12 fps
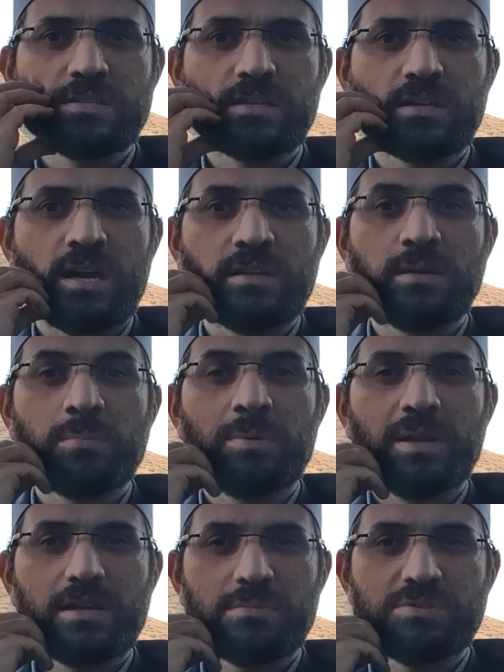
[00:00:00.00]
eden anne
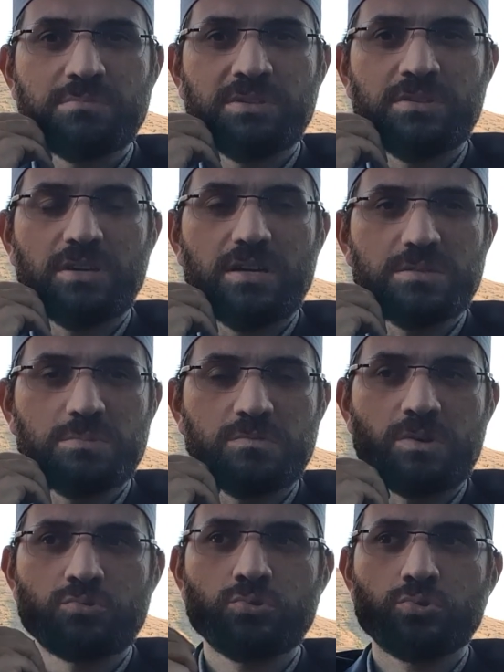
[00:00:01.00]
babalara bizim ihtiyacımız
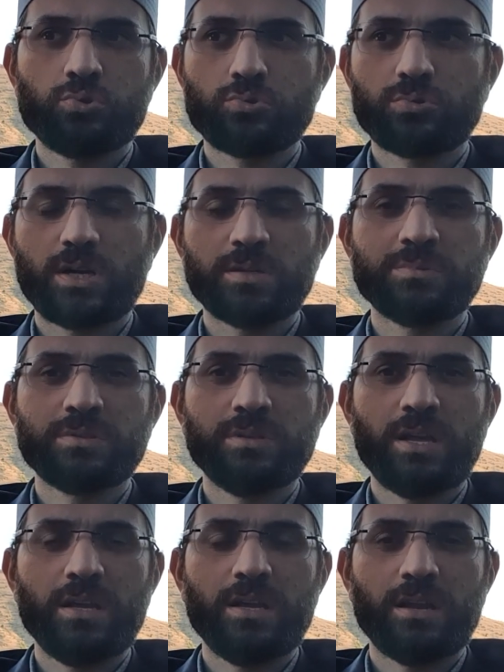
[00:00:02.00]
var. Çünkü çocuklarımızın
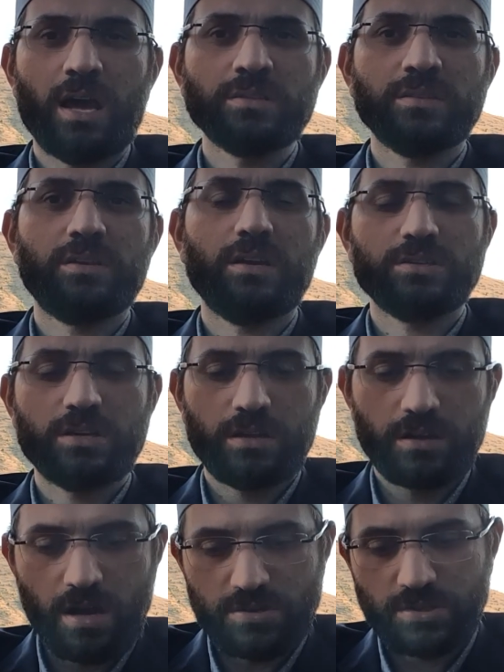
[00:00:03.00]
neyle, hangi
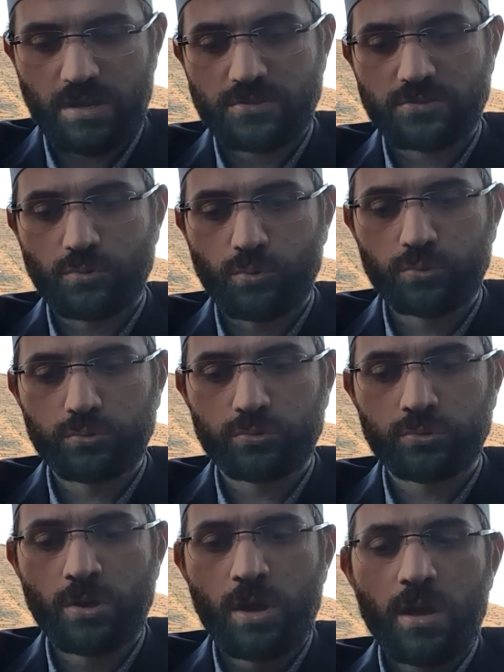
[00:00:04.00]
tehlikelerin karşı karşıya
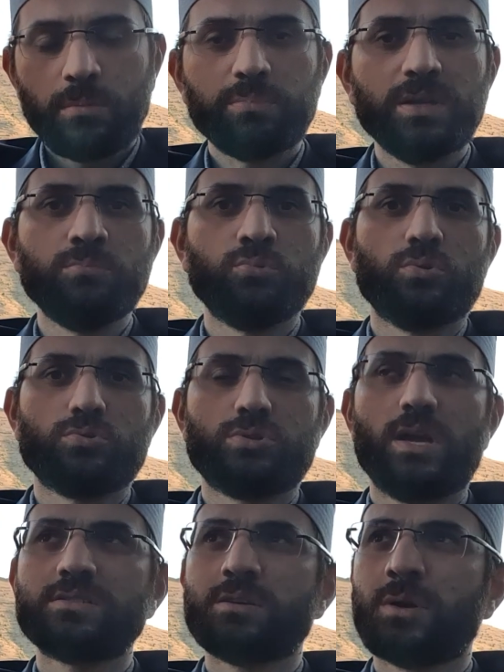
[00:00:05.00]
olduğunu bilmiyoruz.
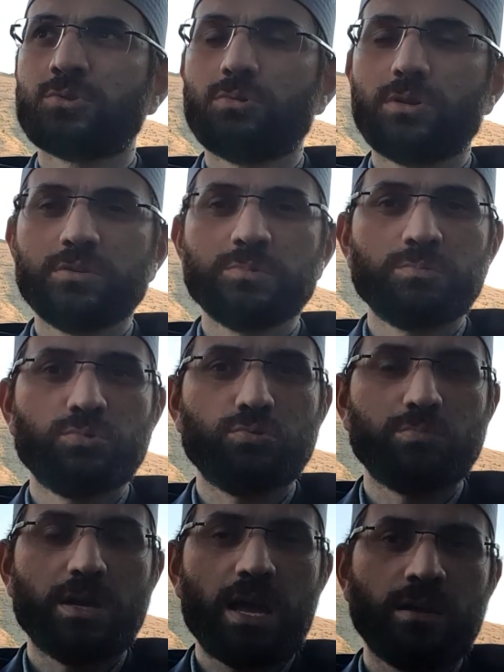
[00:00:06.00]
Her zaman söylediğimiz bir
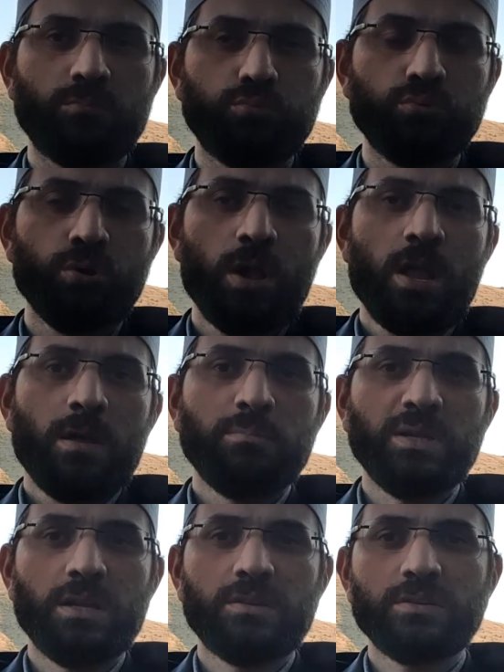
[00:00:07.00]
cümle. Yani bu
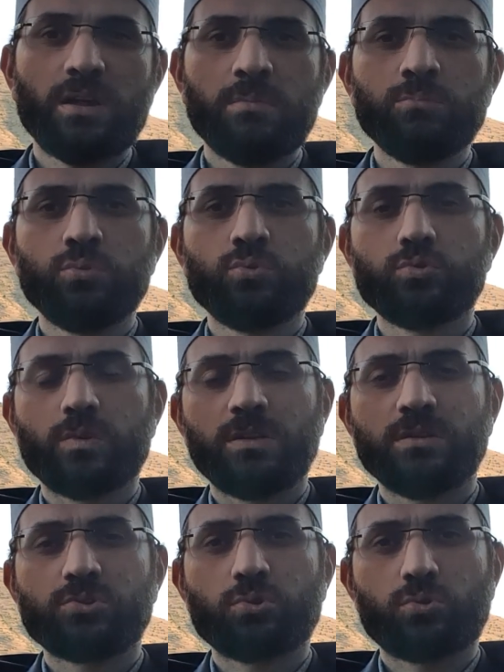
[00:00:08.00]
milletin en büyük
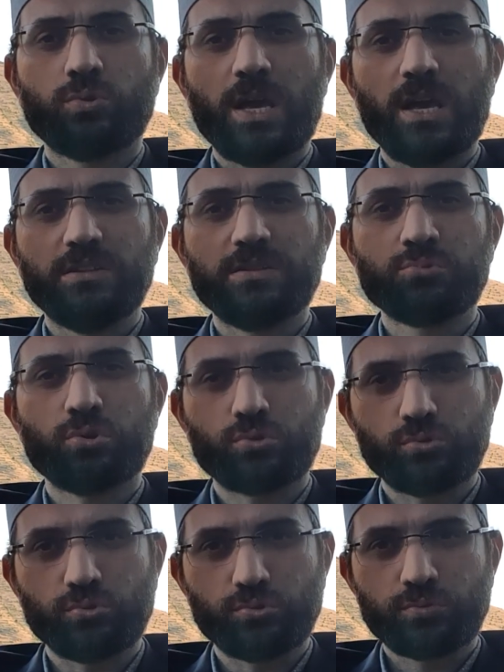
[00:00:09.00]
güvenlik sorunu eğitim
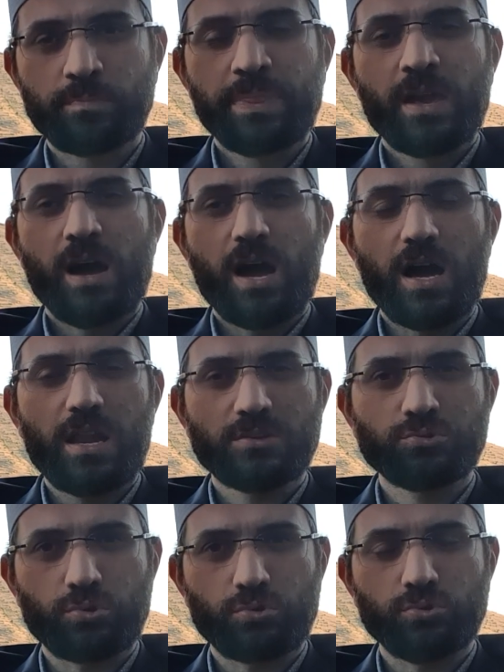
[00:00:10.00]
sorunudur. Ahlak
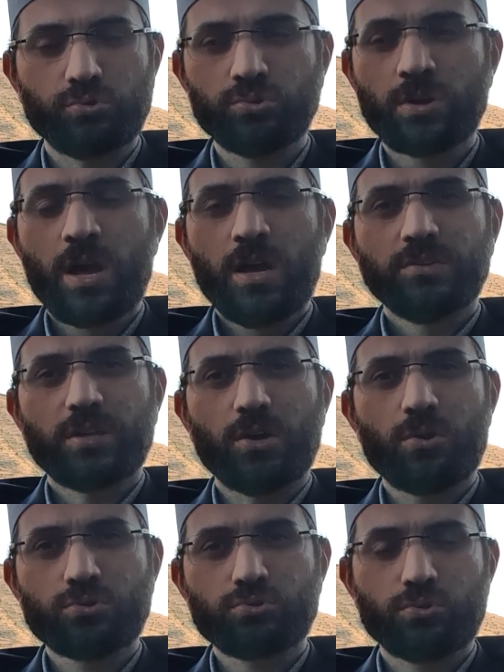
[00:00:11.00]
sorunudur.
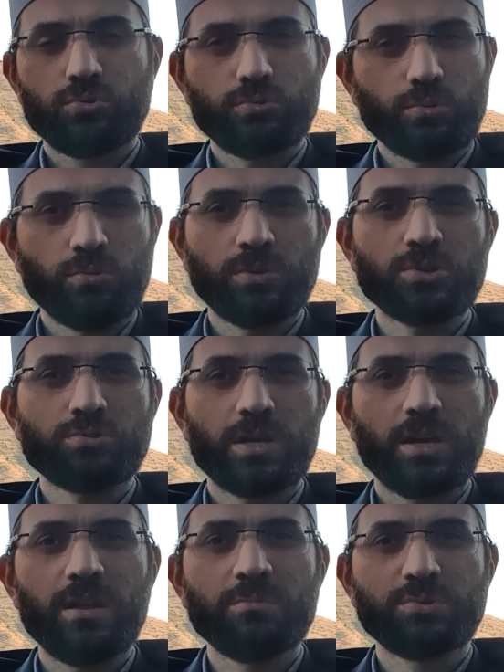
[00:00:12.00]
Terör sorunu ondan sonra
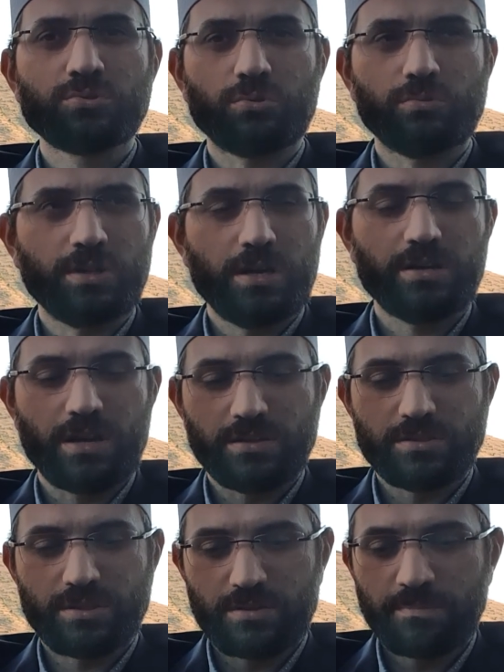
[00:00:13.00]
gelen bir sorun değerli
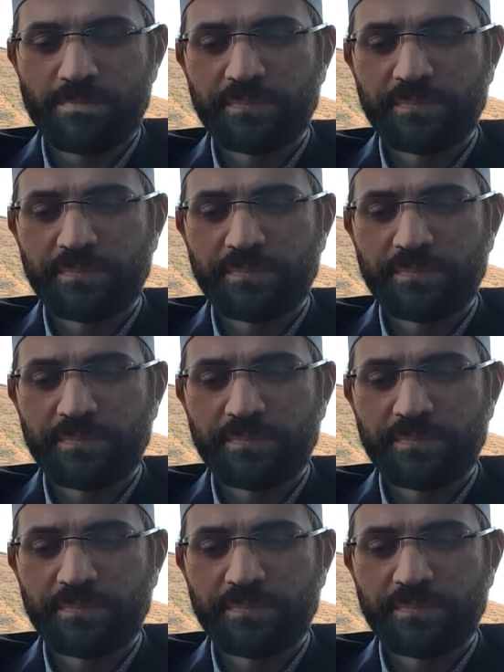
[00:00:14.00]
kardeşlerim.